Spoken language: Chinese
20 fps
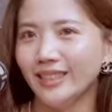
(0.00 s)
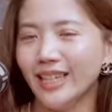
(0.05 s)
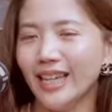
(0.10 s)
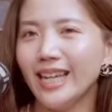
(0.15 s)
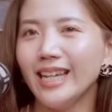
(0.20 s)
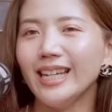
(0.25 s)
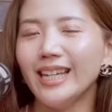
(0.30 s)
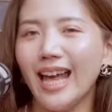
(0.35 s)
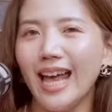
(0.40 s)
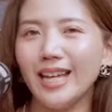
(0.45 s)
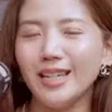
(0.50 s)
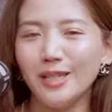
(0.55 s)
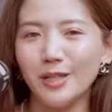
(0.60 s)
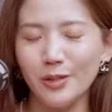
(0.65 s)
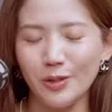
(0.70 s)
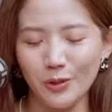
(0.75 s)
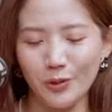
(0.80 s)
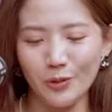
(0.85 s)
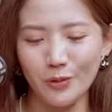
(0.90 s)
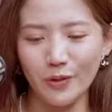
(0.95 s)
应该
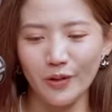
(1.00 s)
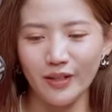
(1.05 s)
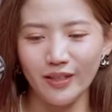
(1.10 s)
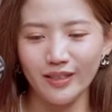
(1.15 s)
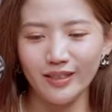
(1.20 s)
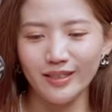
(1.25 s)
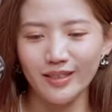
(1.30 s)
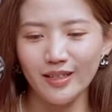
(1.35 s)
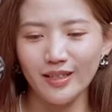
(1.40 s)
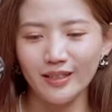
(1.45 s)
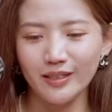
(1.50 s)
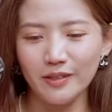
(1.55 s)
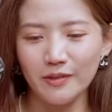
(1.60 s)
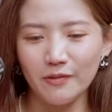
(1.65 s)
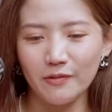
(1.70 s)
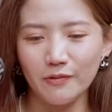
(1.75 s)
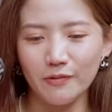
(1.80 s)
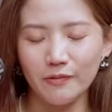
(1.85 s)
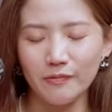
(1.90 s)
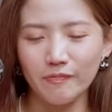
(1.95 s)
是说，
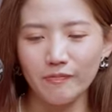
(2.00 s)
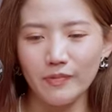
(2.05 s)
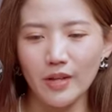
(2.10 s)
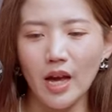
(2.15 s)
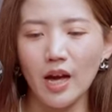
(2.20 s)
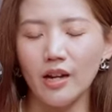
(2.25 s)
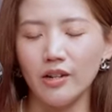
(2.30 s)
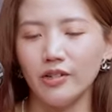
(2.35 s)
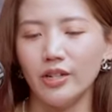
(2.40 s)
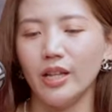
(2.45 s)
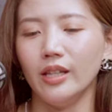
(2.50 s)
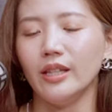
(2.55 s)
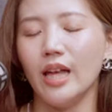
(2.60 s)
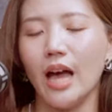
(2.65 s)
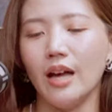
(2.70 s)
呃，人，